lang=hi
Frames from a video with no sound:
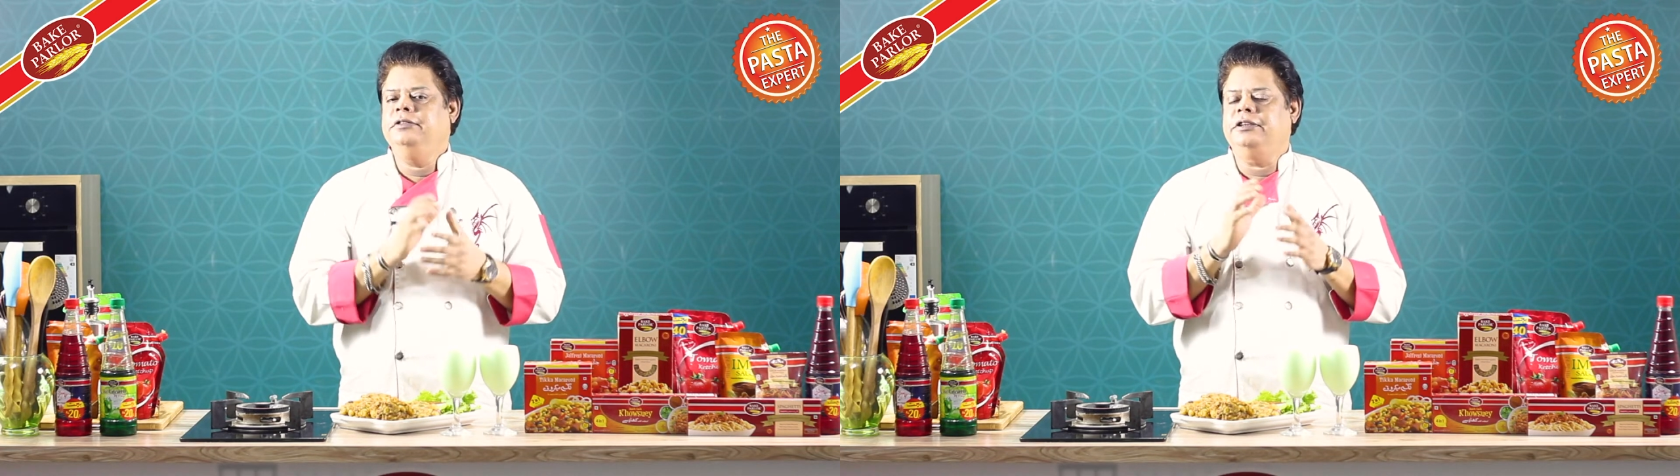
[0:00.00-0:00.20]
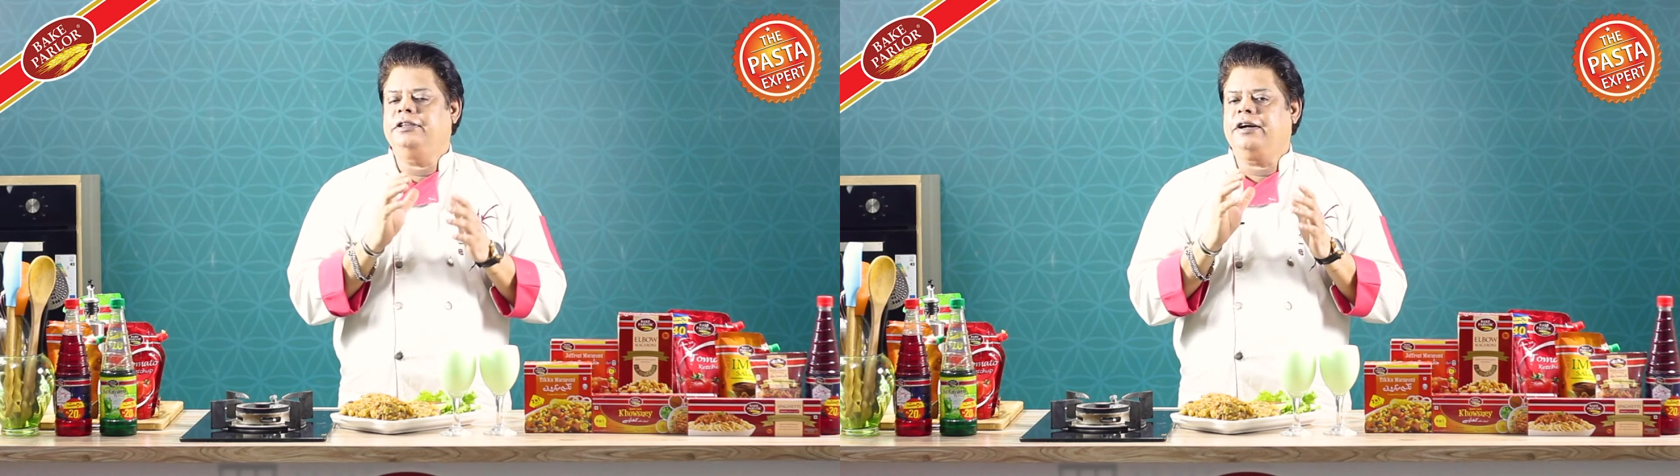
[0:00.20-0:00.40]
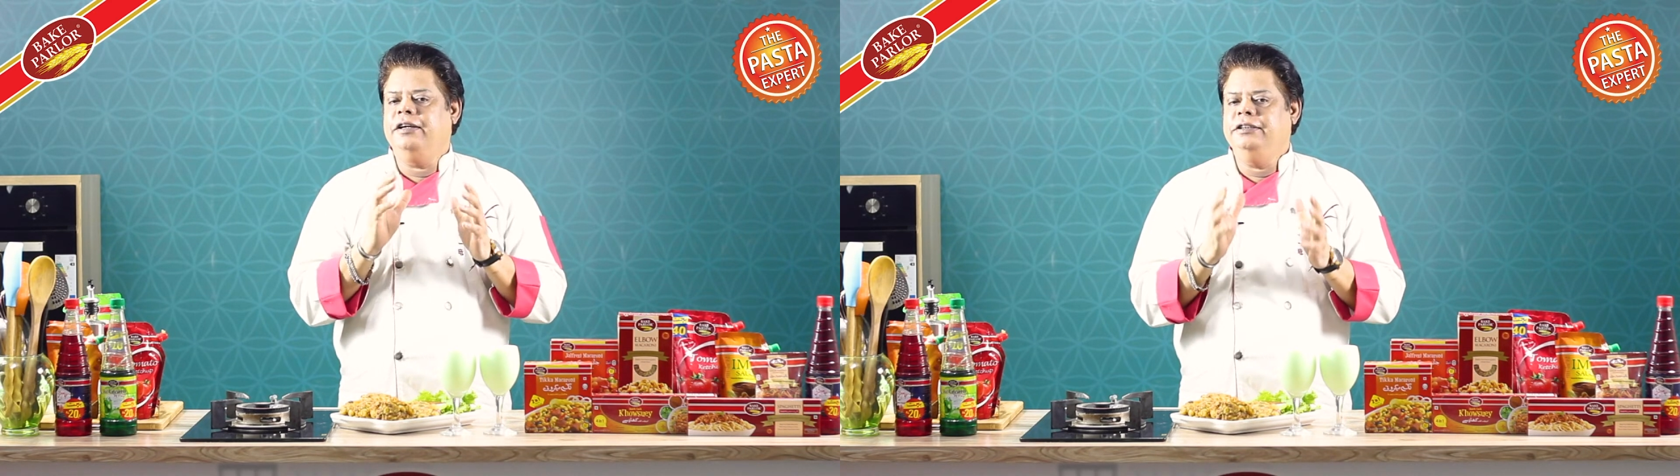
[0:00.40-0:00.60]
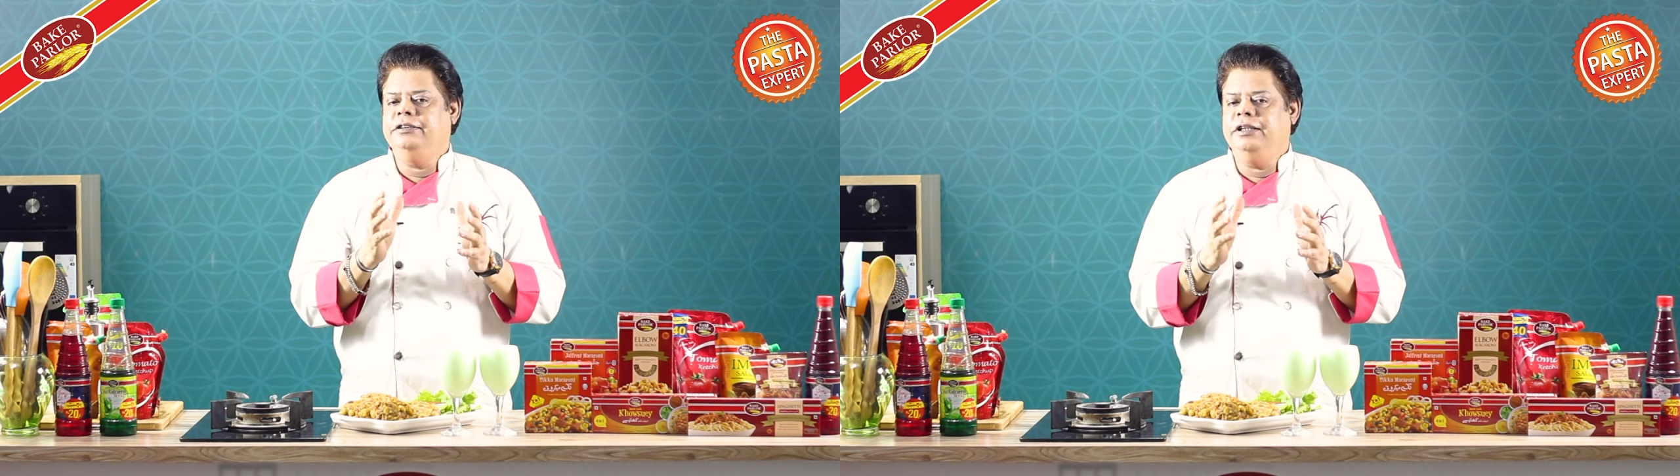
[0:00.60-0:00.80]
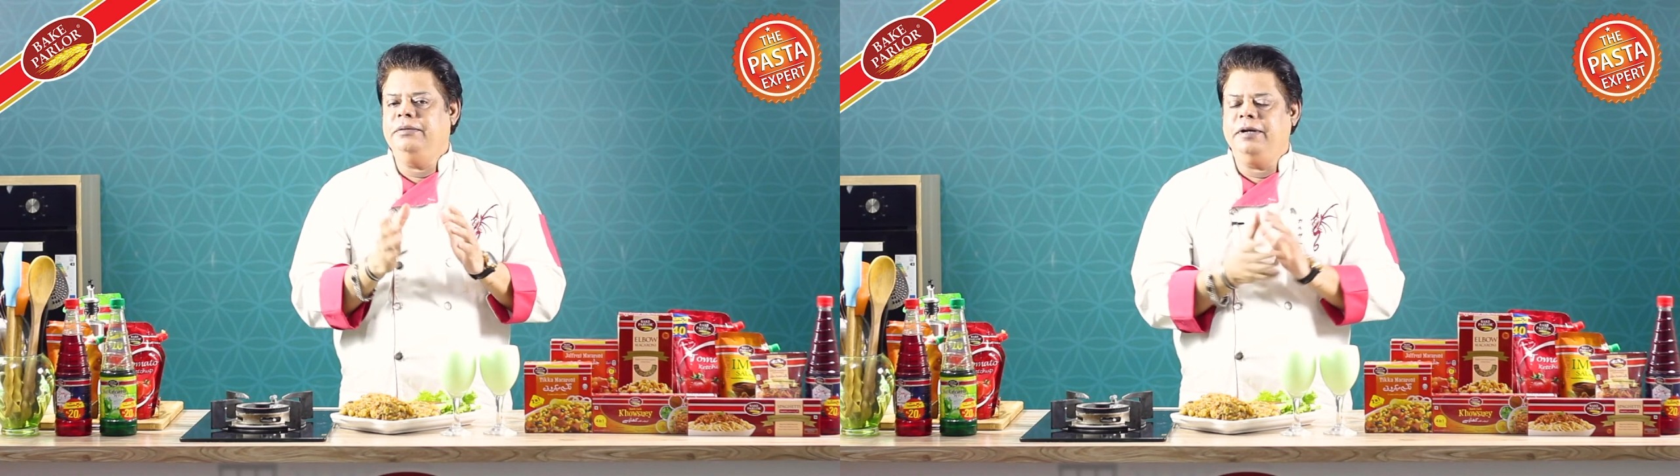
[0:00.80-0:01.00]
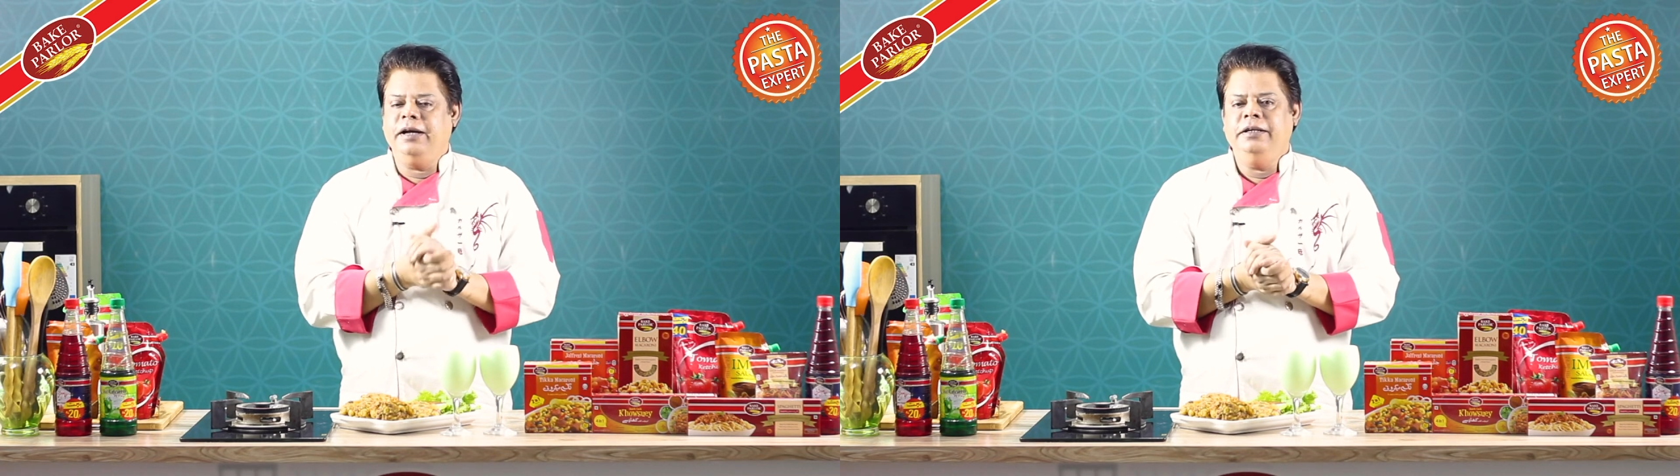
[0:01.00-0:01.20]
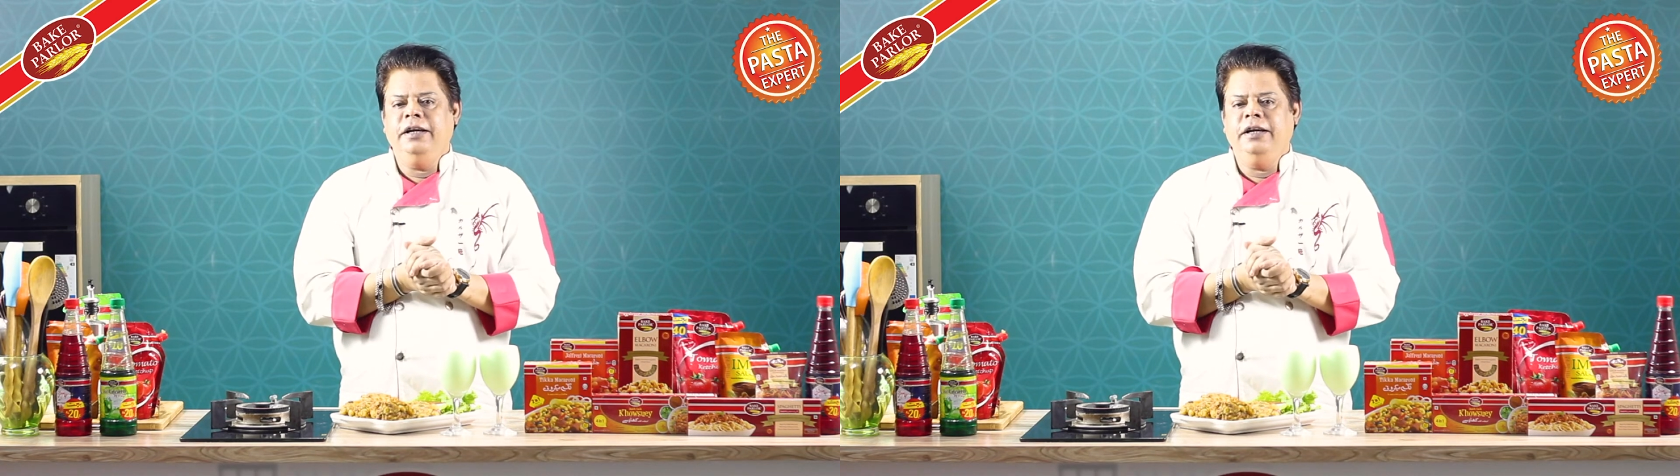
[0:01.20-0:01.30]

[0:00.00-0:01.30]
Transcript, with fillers: दस्तरखान की जीनत बनाएं